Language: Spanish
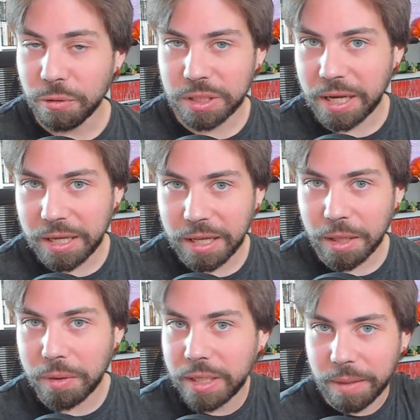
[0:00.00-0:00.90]
es que quiera
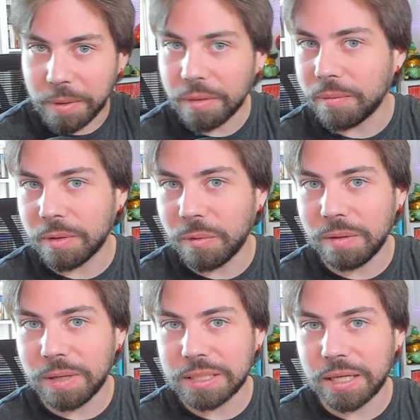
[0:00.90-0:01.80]
decir que Breath of the
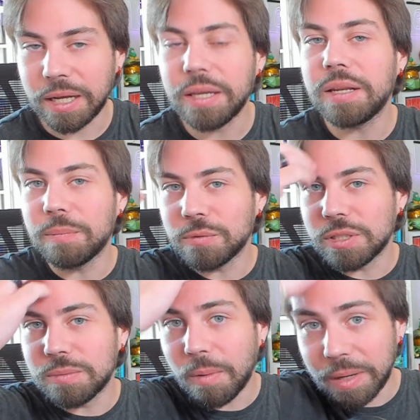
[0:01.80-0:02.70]
Wild va a estar ahí, ni
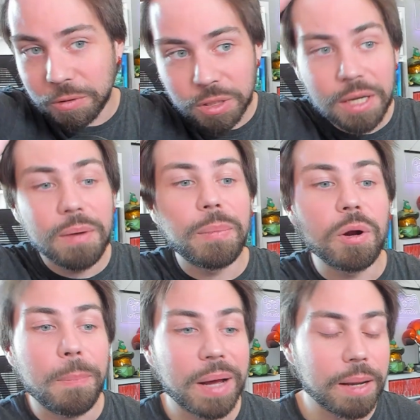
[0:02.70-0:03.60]
muchísimo menos,
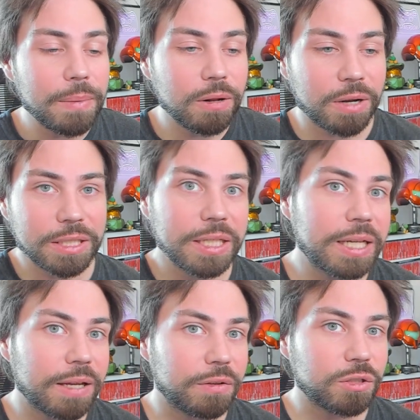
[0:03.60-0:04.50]
pero para mí lo que sí
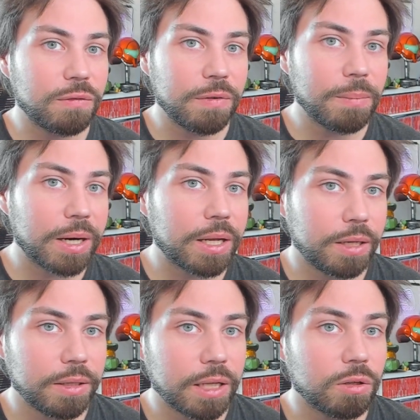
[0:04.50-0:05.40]
que hace es confirmar que
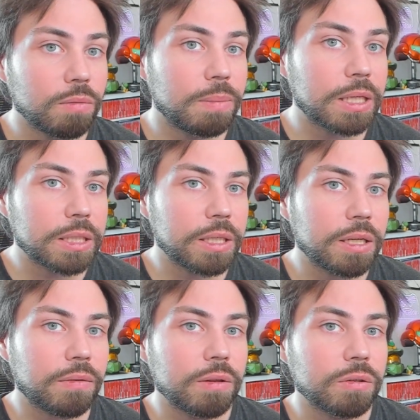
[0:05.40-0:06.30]
Nintendo va a
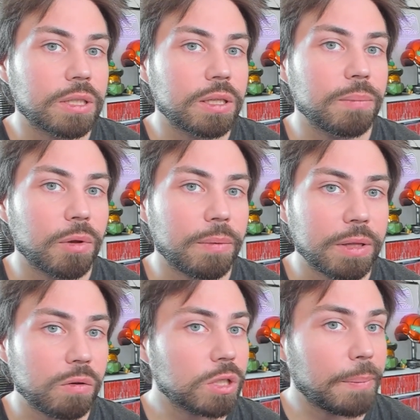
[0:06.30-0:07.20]
seguir haciendo este tipo de
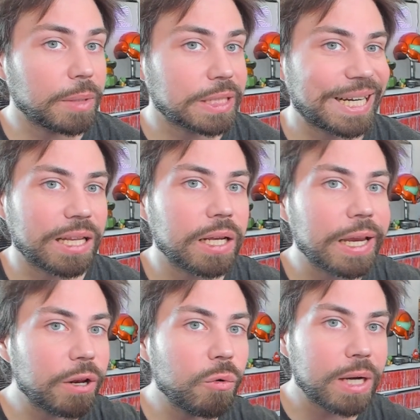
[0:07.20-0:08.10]
eventos a pesar de
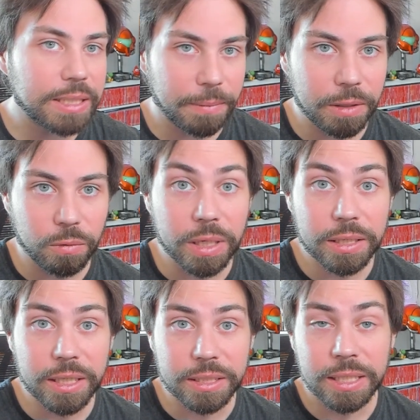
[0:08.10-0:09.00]
que no haya habido un
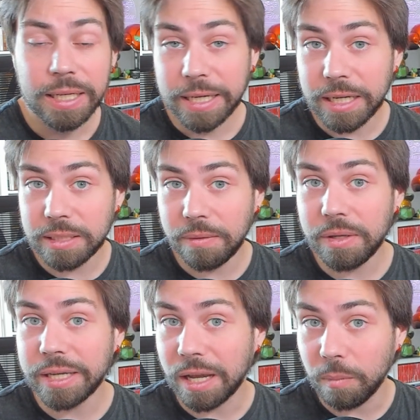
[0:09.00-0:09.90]
E3. Es
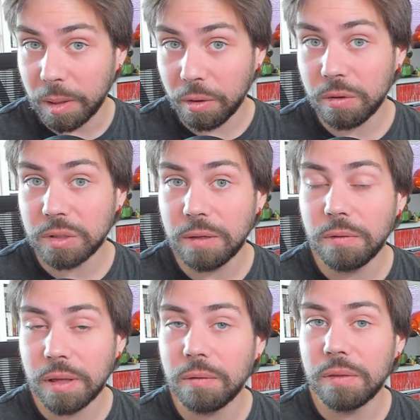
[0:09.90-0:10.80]
decir, que a lo mejor nos
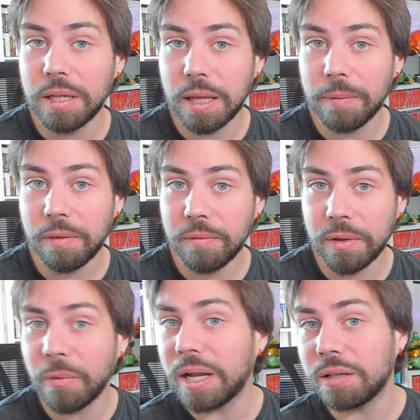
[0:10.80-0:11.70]
anuncian un Zelda Breath of
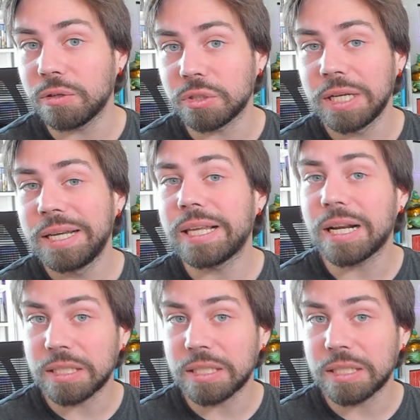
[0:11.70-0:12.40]
the Wild 2 y a la